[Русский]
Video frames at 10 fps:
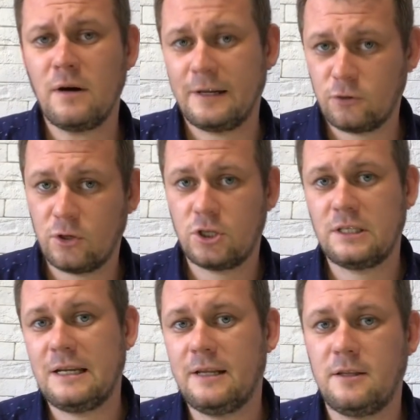который
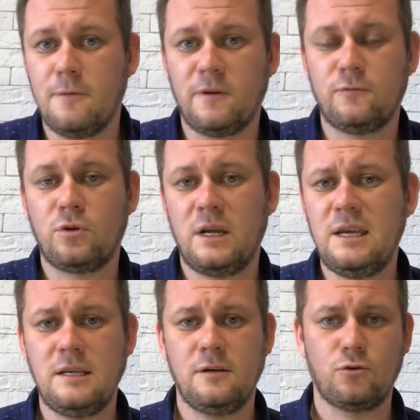6 лет не был в
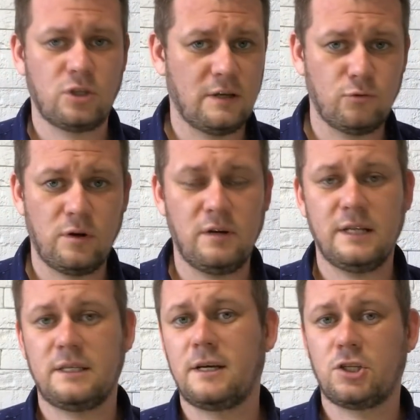Украине и уже давно
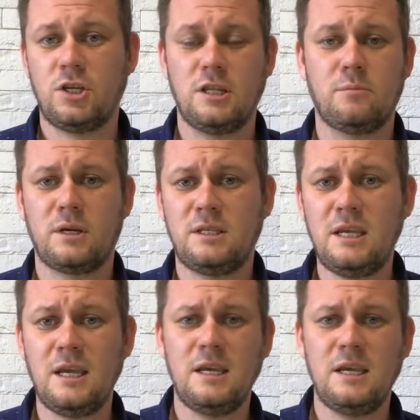является гражданином России,